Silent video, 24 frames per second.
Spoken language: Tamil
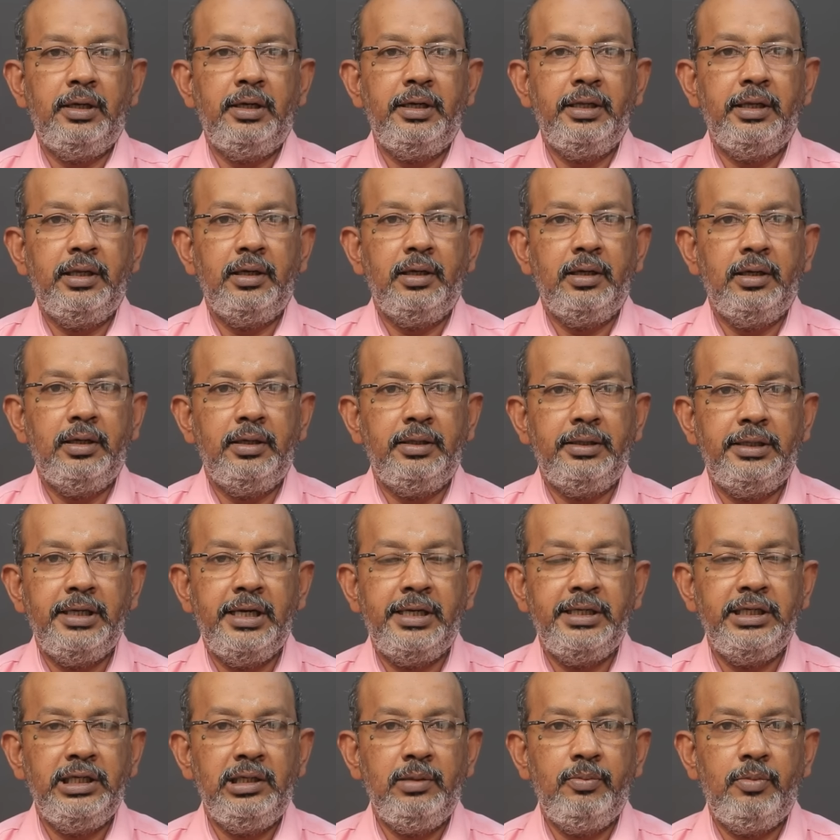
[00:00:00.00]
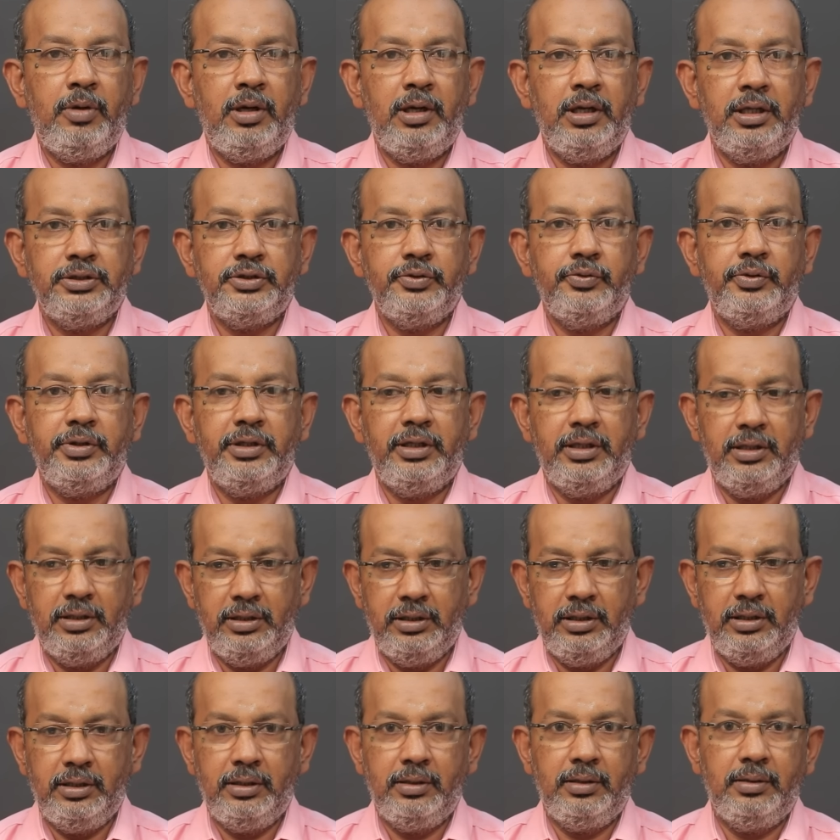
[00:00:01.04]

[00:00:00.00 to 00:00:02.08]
நடிகர் டேனியல் பாலாஜியுடைய அந்த